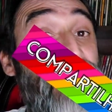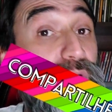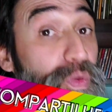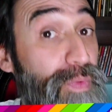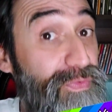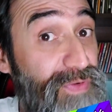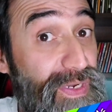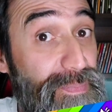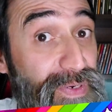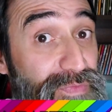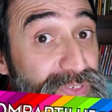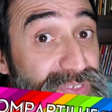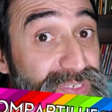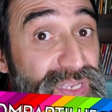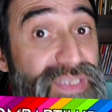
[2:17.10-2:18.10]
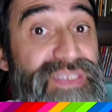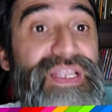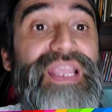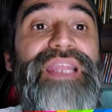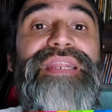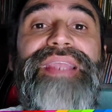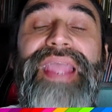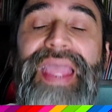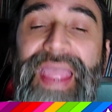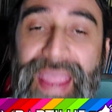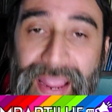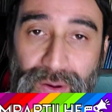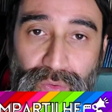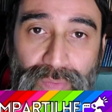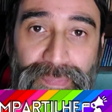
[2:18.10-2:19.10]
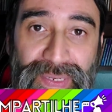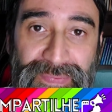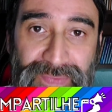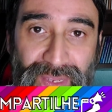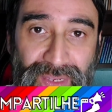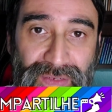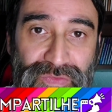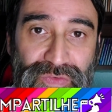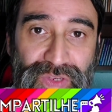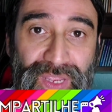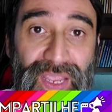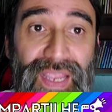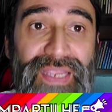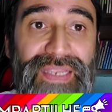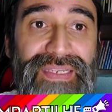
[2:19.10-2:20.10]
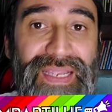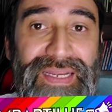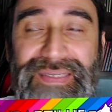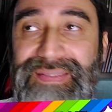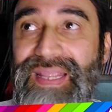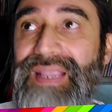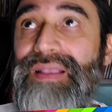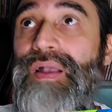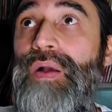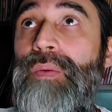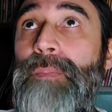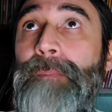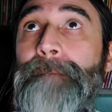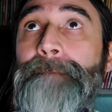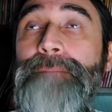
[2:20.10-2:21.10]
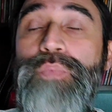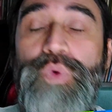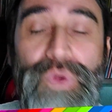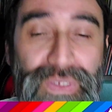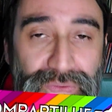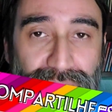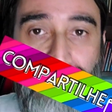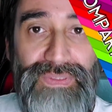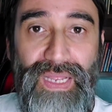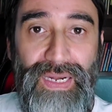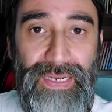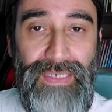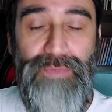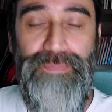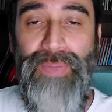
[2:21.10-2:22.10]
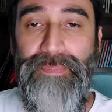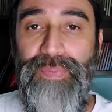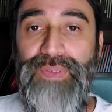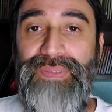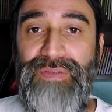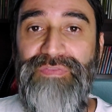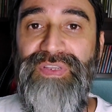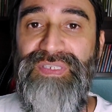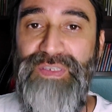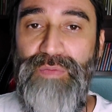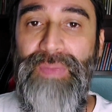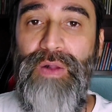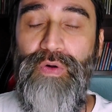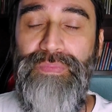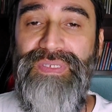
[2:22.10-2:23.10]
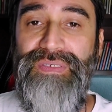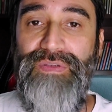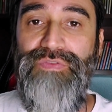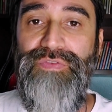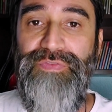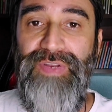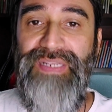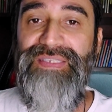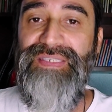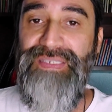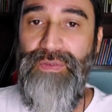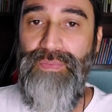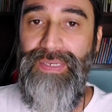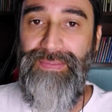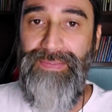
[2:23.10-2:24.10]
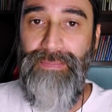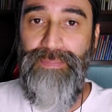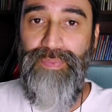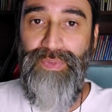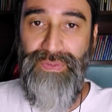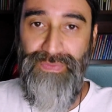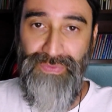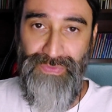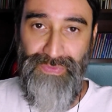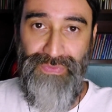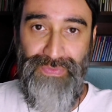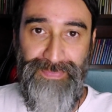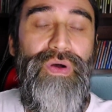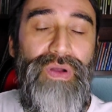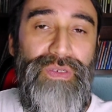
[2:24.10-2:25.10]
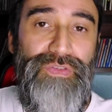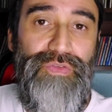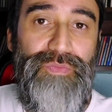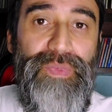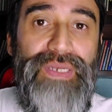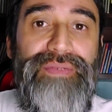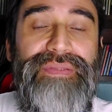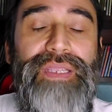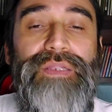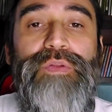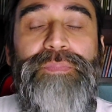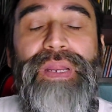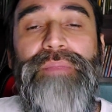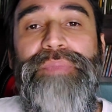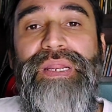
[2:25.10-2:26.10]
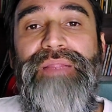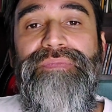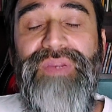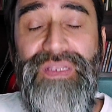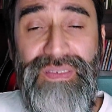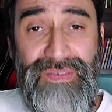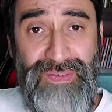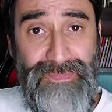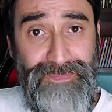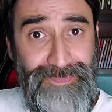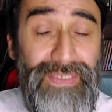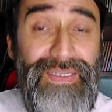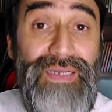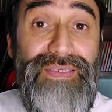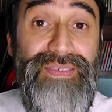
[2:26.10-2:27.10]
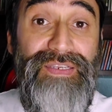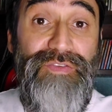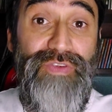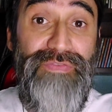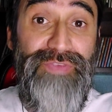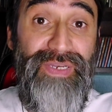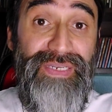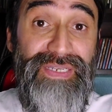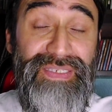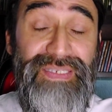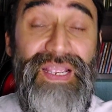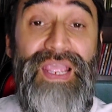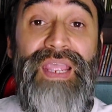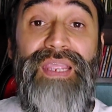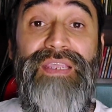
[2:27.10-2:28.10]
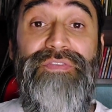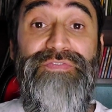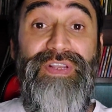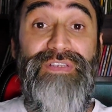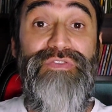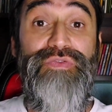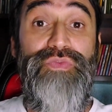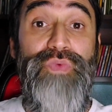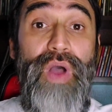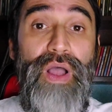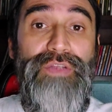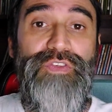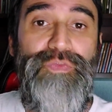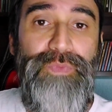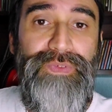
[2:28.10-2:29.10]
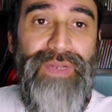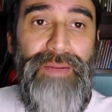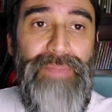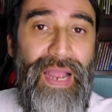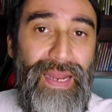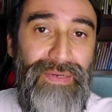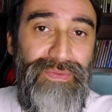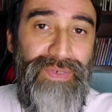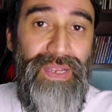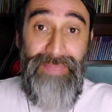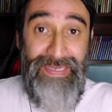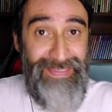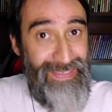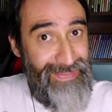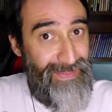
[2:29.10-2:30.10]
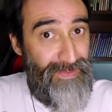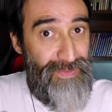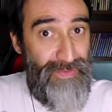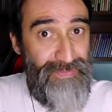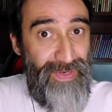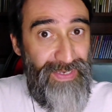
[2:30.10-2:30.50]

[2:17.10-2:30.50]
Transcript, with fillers: porque como eu falei para vocês, ele é competente e ele tem muito talento para poder fazer uma comissão de frente 50 pontos. Ótimo ele ter ido para a Imperatriz e que ele seja feliz e faça um ótimo trabalho. Mas é aquilo que eu